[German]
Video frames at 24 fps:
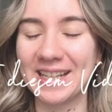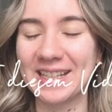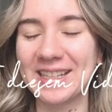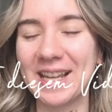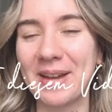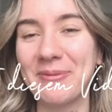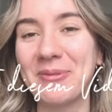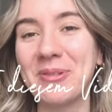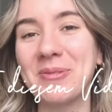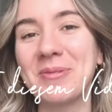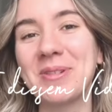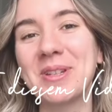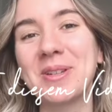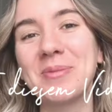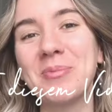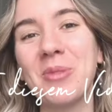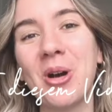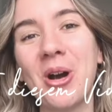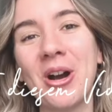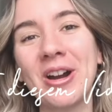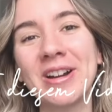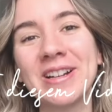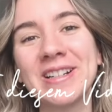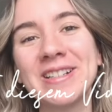Ich habe nämlich
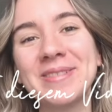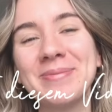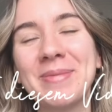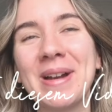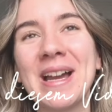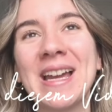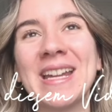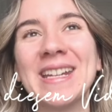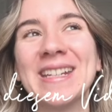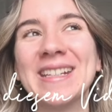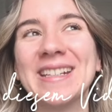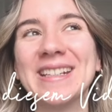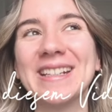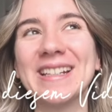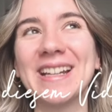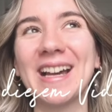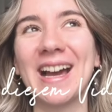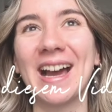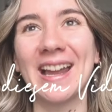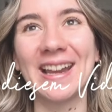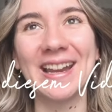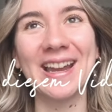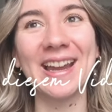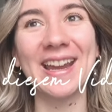morgen meinen
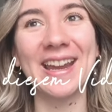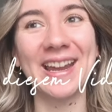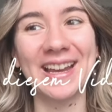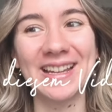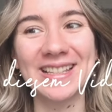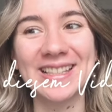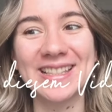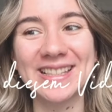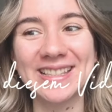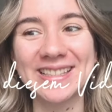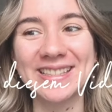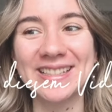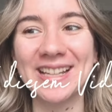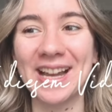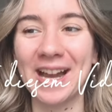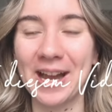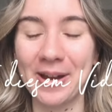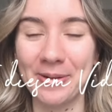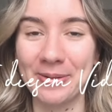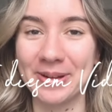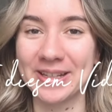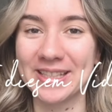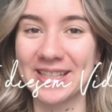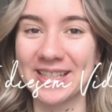allerersten
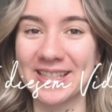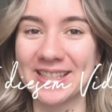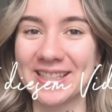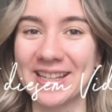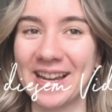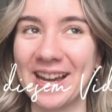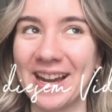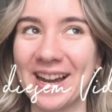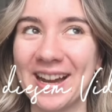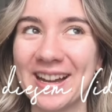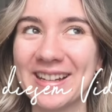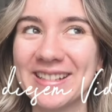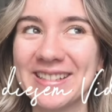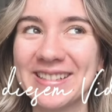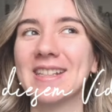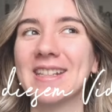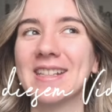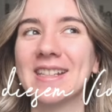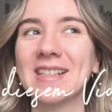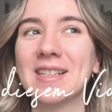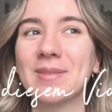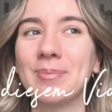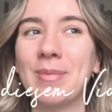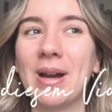Arbeitstag.
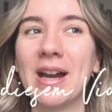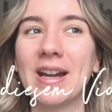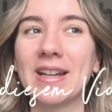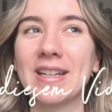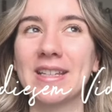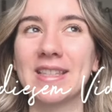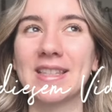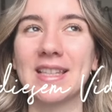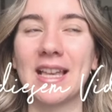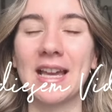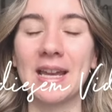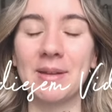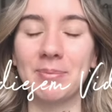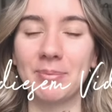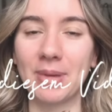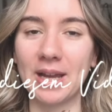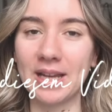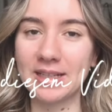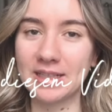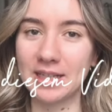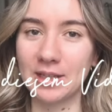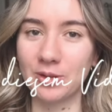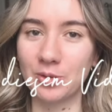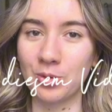Ich mache jetzt ein
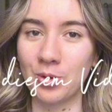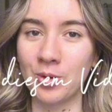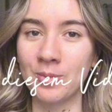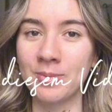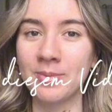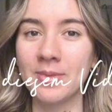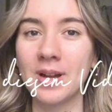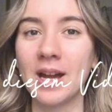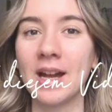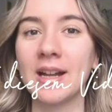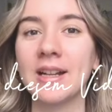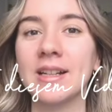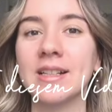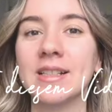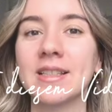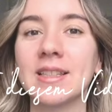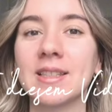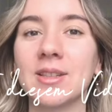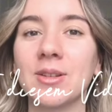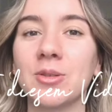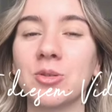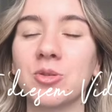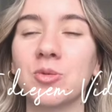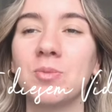Praktikum als
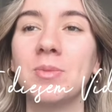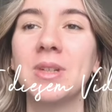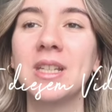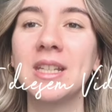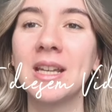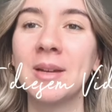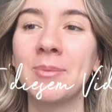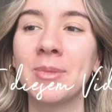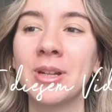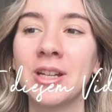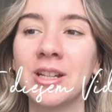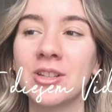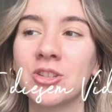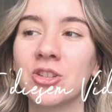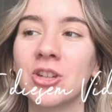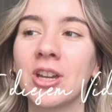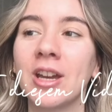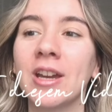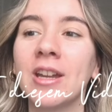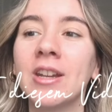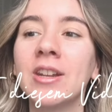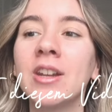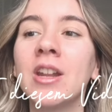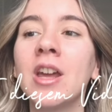Social Media
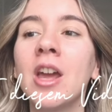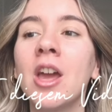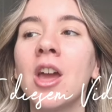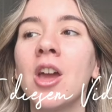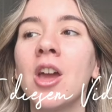Managerin.